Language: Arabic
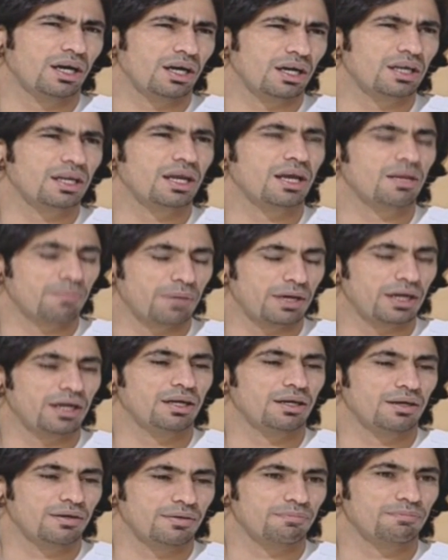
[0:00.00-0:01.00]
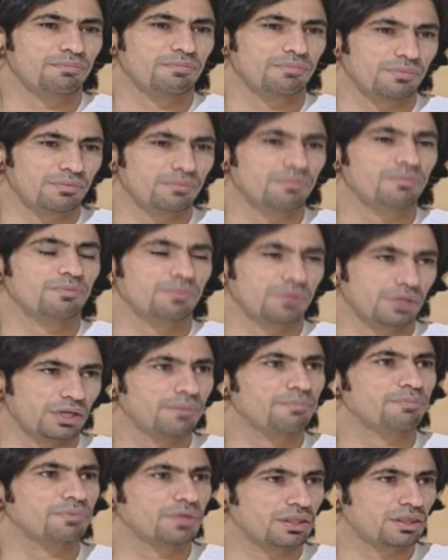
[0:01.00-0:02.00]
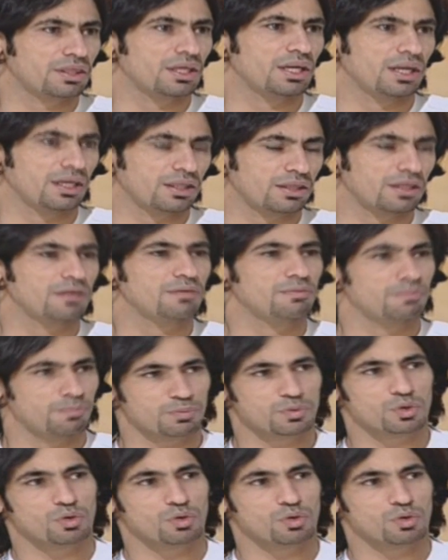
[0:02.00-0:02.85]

اخر اربع التعاون الثلاثه